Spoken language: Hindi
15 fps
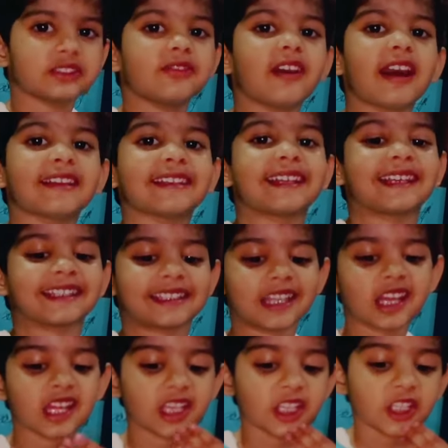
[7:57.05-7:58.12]
अच्छे वाला है
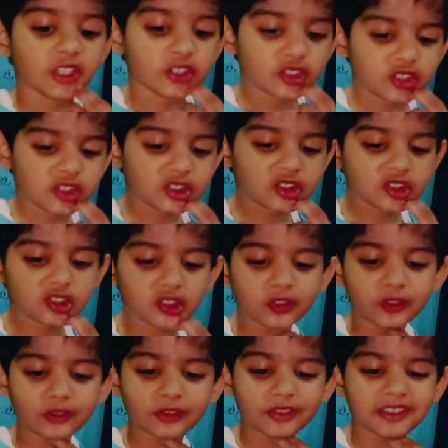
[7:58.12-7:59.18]
अच्छे वाला है
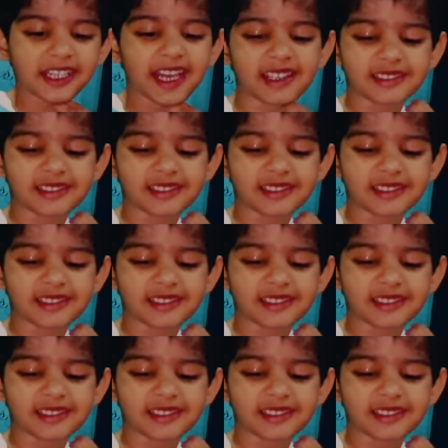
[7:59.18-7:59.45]
चोनू